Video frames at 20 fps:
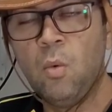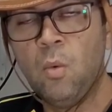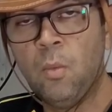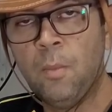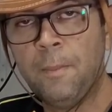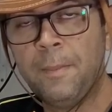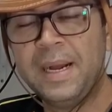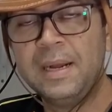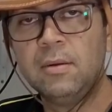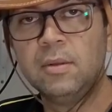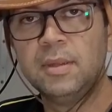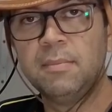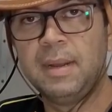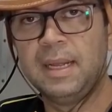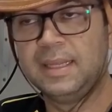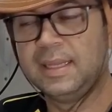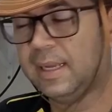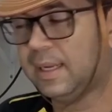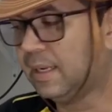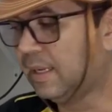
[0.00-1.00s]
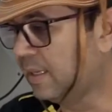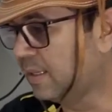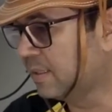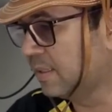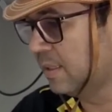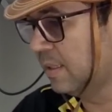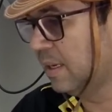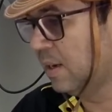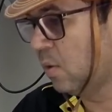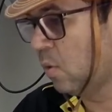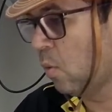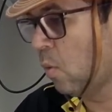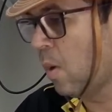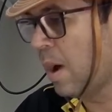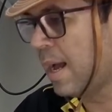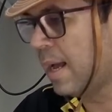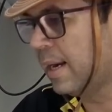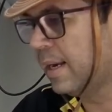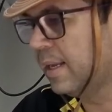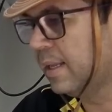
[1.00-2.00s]
um banco de baterias de
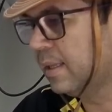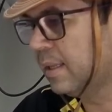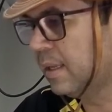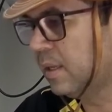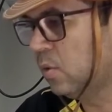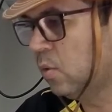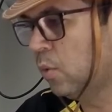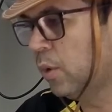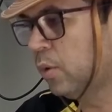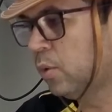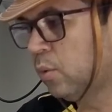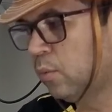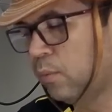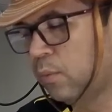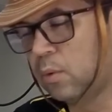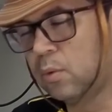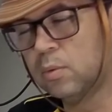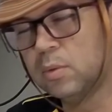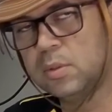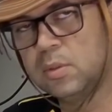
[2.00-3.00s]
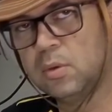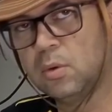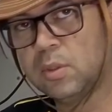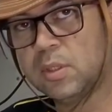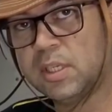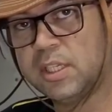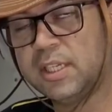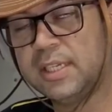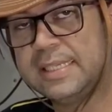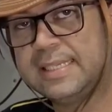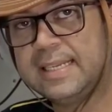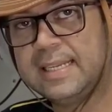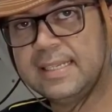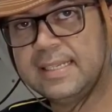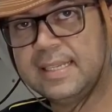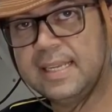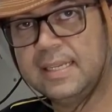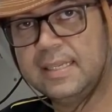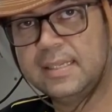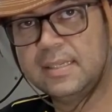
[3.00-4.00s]
48 volts, ou seja,
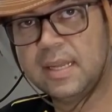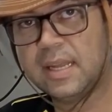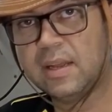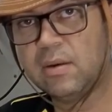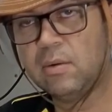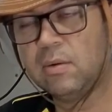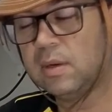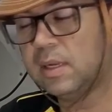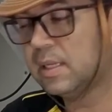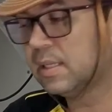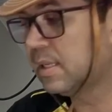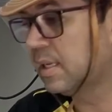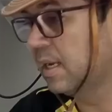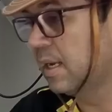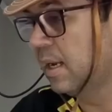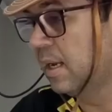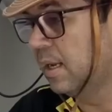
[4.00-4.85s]
16 células